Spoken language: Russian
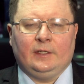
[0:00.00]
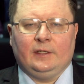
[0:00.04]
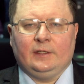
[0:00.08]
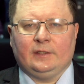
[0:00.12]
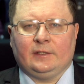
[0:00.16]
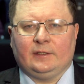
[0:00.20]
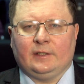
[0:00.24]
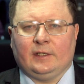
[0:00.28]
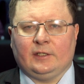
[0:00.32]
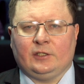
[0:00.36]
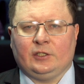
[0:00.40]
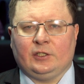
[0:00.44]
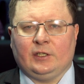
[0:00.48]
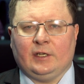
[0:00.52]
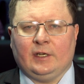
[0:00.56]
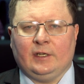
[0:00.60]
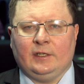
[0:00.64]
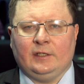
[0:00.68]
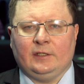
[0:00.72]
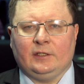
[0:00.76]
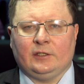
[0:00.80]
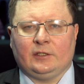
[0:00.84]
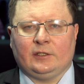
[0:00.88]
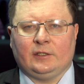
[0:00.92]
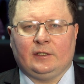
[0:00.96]

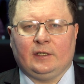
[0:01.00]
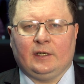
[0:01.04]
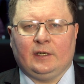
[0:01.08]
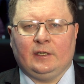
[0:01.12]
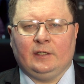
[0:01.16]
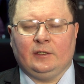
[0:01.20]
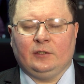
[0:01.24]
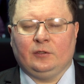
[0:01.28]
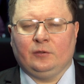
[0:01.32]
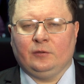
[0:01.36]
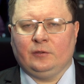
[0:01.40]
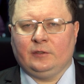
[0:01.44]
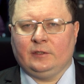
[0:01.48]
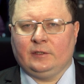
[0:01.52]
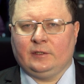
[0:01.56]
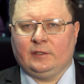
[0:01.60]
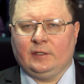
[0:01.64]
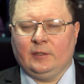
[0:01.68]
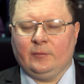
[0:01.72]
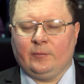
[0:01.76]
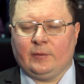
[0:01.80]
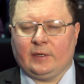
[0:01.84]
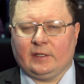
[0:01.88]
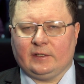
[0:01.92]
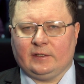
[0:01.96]
Изначально ждали до
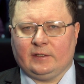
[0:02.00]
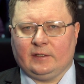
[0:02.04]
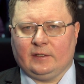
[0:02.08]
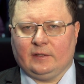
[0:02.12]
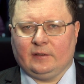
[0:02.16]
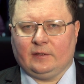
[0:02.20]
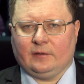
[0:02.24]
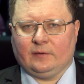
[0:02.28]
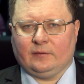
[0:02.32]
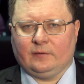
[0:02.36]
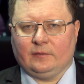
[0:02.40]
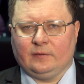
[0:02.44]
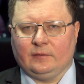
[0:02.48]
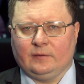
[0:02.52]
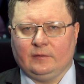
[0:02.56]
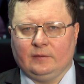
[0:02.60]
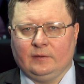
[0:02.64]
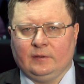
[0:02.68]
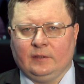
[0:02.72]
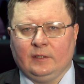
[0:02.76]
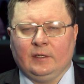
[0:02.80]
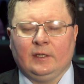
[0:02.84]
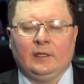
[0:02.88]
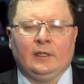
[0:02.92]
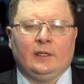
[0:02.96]
10%.
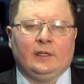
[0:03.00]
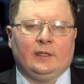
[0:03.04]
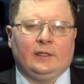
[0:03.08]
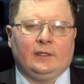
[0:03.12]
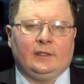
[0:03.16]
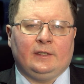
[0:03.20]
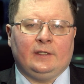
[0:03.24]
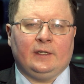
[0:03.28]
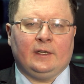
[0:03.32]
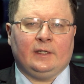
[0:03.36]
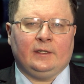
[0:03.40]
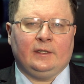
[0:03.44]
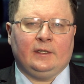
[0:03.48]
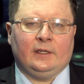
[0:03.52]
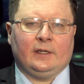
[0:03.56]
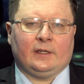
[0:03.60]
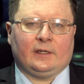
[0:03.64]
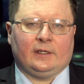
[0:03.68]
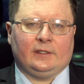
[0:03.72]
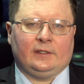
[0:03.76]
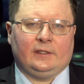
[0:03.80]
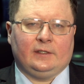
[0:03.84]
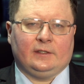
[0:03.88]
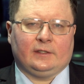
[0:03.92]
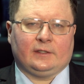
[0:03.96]
Ни одна
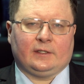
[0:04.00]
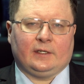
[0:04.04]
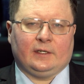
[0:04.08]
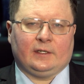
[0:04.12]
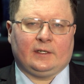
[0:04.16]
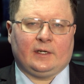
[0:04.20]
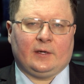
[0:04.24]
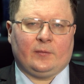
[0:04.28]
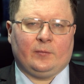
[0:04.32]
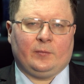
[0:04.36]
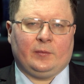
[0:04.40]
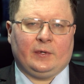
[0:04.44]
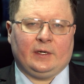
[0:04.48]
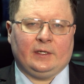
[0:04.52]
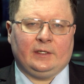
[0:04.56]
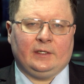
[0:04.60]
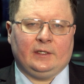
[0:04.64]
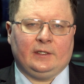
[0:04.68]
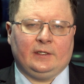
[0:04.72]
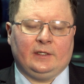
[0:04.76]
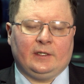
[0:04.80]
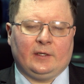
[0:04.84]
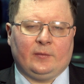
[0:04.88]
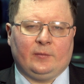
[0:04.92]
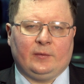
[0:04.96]
российская
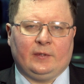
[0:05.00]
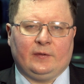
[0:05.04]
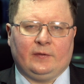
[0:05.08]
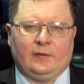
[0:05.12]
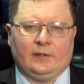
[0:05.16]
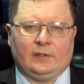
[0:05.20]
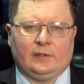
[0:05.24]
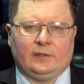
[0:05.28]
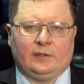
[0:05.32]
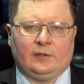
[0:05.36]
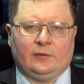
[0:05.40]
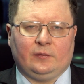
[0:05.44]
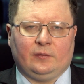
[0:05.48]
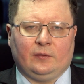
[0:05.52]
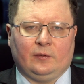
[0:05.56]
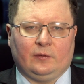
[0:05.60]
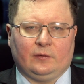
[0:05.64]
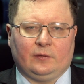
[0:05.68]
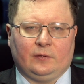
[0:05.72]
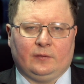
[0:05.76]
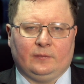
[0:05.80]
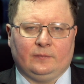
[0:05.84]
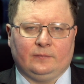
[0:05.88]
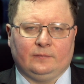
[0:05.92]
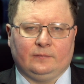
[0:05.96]
компания не объявила
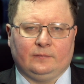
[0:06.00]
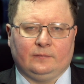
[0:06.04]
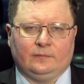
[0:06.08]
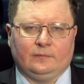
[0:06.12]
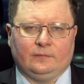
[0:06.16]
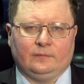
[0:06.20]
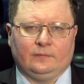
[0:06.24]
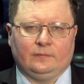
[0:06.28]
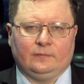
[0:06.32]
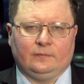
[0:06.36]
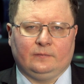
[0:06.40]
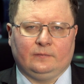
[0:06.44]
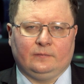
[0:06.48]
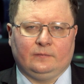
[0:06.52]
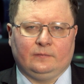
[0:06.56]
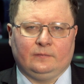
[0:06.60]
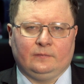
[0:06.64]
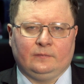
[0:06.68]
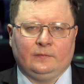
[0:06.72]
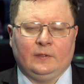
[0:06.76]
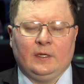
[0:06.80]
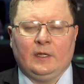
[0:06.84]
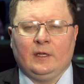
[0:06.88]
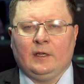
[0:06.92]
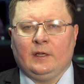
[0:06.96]
дефолт.
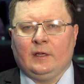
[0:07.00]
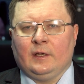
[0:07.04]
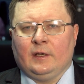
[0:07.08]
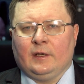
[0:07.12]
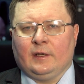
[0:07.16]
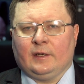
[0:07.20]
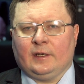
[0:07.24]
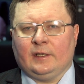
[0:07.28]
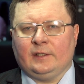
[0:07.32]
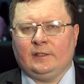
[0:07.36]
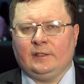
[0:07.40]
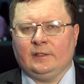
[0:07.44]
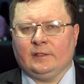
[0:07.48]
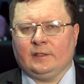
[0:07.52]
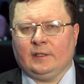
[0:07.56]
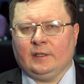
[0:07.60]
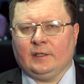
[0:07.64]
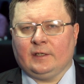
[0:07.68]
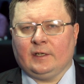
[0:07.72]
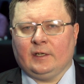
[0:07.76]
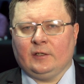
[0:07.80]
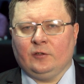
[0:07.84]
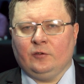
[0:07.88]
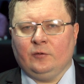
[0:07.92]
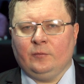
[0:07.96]
Российская
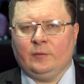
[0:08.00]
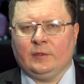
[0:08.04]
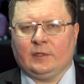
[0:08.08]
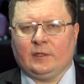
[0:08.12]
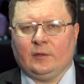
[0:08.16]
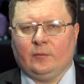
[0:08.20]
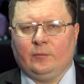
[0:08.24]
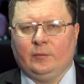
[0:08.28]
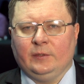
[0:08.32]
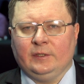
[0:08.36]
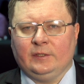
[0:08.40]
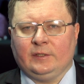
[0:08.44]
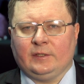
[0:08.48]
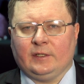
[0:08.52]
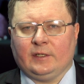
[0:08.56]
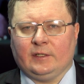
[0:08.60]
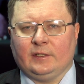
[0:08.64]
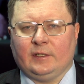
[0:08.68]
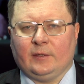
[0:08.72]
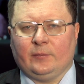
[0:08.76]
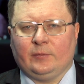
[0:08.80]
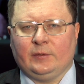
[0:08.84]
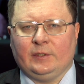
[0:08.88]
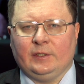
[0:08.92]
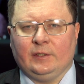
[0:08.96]
экономика быстро
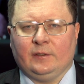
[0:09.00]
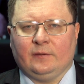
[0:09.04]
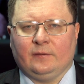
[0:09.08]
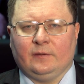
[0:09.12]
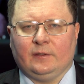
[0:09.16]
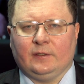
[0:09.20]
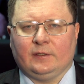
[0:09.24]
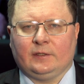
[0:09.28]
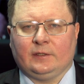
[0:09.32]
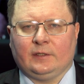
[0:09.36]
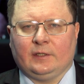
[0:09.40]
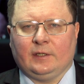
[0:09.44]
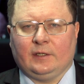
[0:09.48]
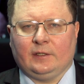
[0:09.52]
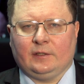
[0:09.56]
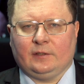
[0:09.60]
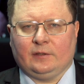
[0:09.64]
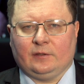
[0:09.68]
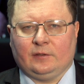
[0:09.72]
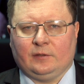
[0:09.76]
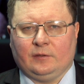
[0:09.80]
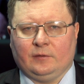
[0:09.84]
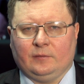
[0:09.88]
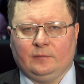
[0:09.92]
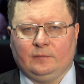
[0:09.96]
адаптировалась к
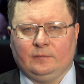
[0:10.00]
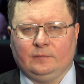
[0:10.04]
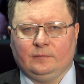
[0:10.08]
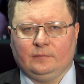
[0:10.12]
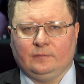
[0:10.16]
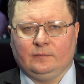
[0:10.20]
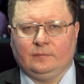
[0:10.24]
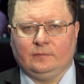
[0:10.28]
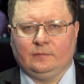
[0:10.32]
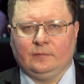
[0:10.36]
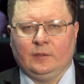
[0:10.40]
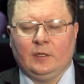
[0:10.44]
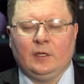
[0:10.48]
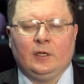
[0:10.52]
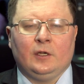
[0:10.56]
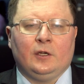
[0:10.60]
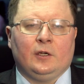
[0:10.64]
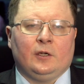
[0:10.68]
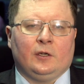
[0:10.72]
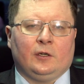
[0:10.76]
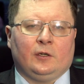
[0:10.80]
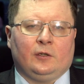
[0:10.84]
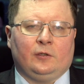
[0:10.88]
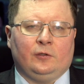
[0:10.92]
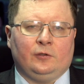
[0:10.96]
кризису.
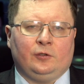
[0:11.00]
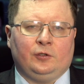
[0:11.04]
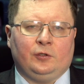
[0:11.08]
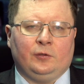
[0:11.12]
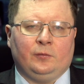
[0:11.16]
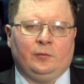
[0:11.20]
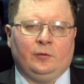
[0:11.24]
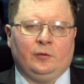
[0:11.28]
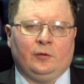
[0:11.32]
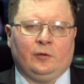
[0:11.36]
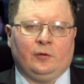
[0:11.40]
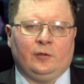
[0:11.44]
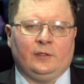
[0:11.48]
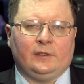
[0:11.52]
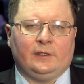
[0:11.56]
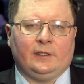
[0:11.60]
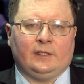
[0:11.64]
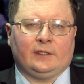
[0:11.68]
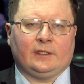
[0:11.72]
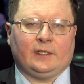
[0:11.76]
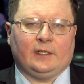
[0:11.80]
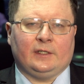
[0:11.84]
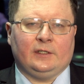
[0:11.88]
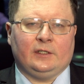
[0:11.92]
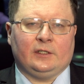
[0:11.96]
Ключевую роль
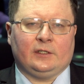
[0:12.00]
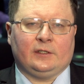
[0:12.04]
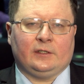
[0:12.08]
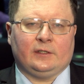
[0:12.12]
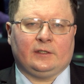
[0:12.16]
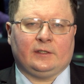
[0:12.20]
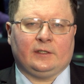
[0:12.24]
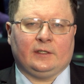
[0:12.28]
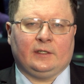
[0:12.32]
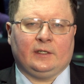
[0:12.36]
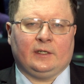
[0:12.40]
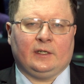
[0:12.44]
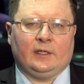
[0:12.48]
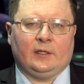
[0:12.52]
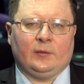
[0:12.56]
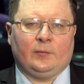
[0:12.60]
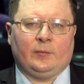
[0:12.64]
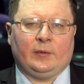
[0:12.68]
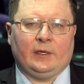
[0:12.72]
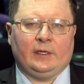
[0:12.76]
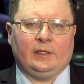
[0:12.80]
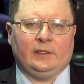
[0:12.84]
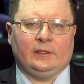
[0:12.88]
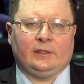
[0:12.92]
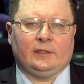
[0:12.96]
здесь, конечно, сыграла
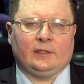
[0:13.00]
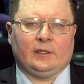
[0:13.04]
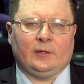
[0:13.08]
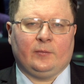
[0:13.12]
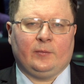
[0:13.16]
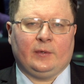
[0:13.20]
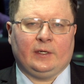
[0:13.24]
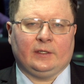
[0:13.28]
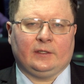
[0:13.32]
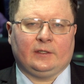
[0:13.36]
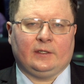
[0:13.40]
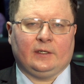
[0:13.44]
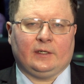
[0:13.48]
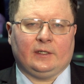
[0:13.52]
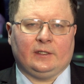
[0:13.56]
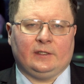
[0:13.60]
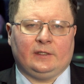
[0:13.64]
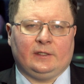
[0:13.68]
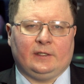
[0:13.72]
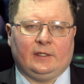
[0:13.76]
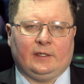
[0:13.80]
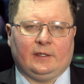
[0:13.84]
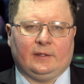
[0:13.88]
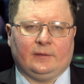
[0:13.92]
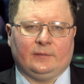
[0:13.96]
политика Банка
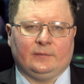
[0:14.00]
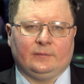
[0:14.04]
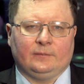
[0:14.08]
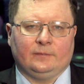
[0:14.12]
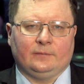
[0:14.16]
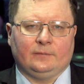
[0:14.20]
России.